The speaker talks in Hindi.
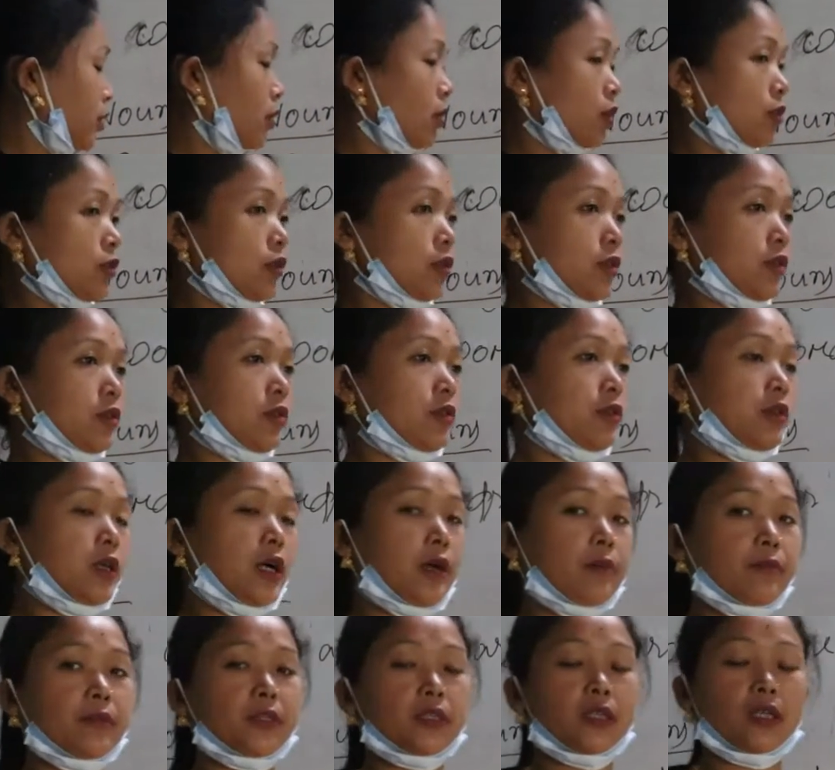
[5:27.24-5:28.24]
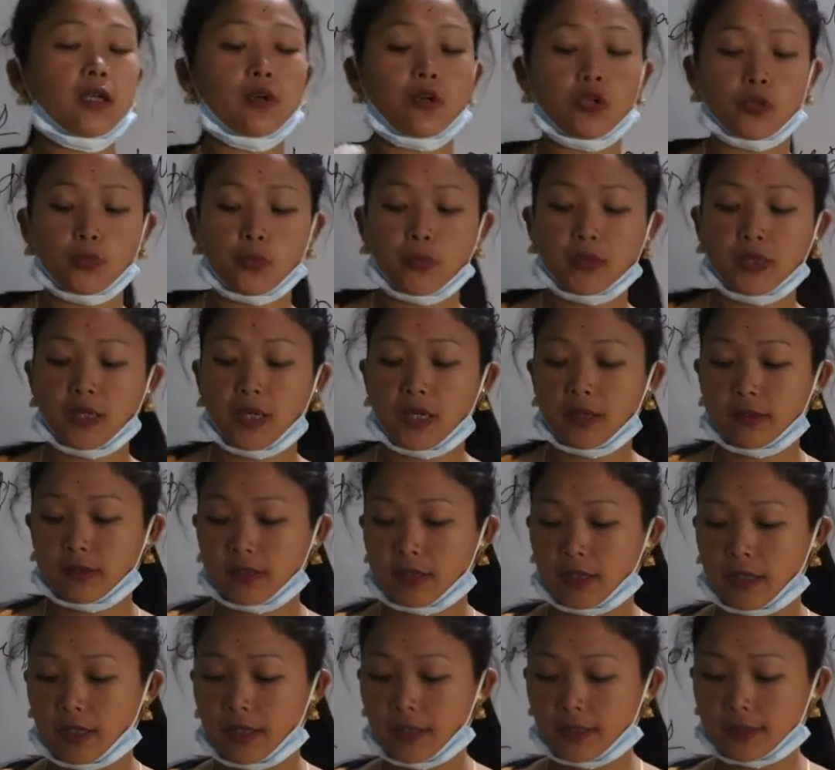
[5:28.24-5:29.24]
डॉक्टर हमने क्या हॉस्पिटल
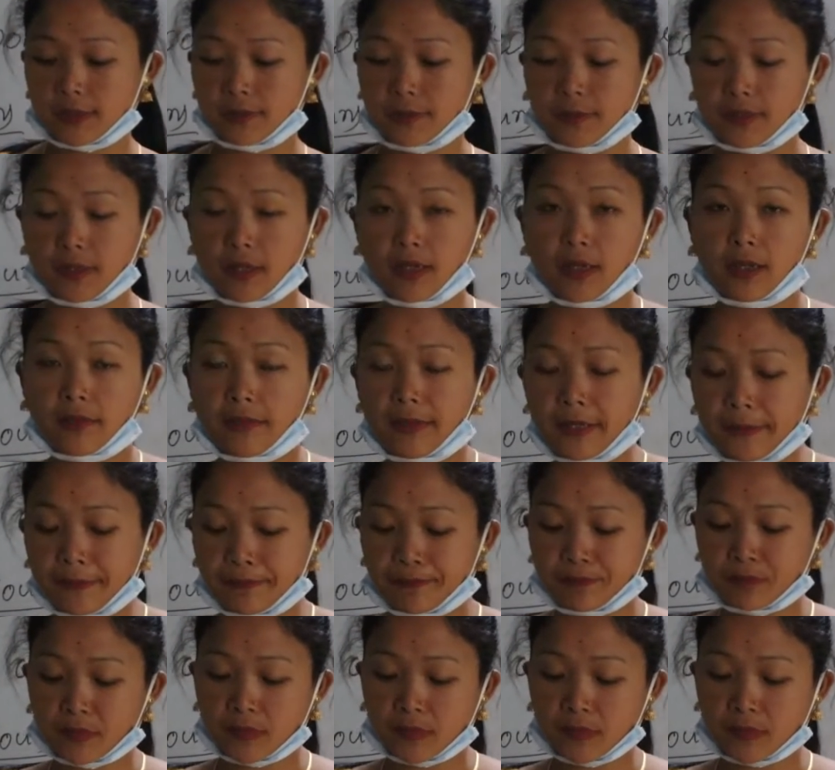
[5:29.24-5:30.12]
क्या है हॉस्पिटल में